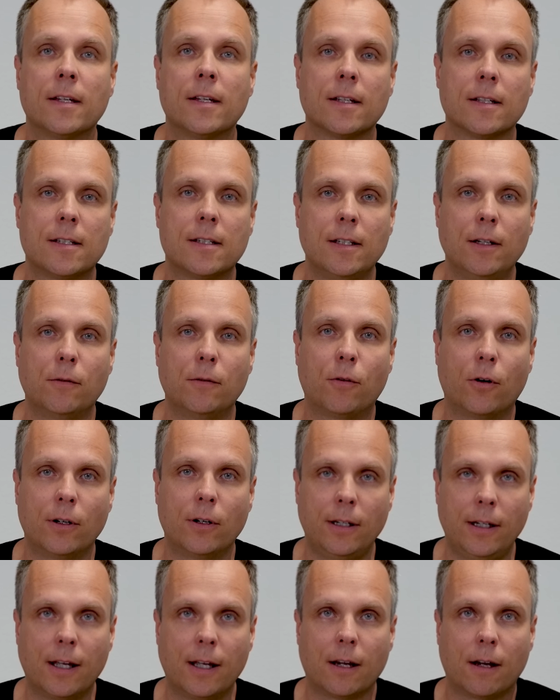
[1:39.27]
dass Sie
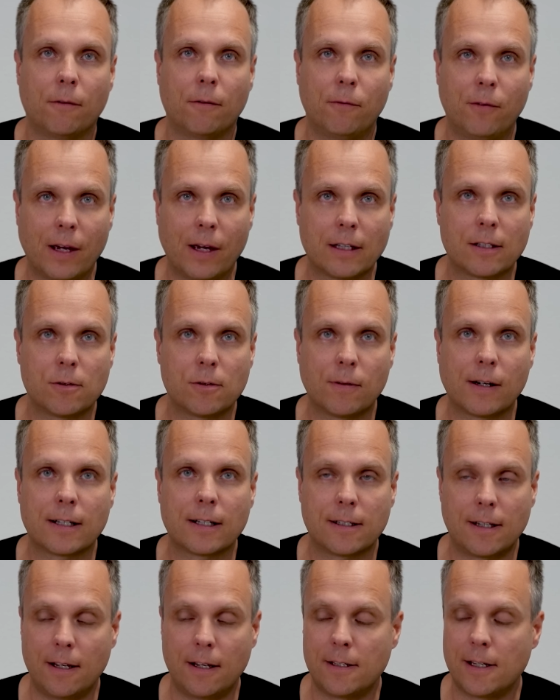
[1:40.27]
von Ihrem
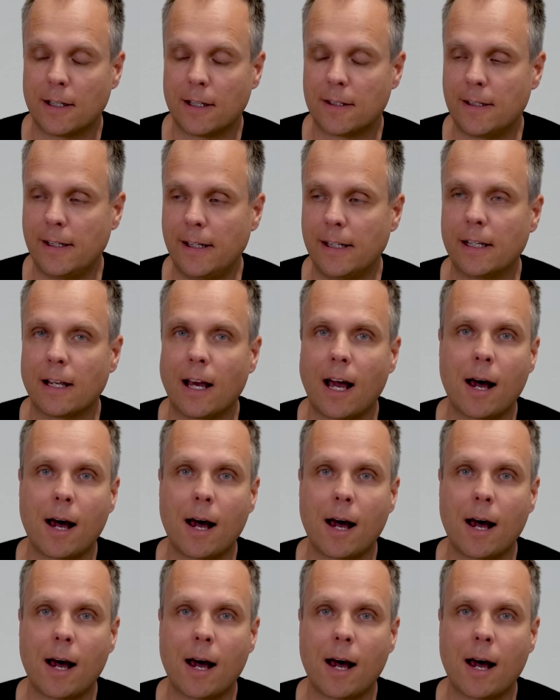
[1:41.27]
Wertzuwachs, den Sie erzielen,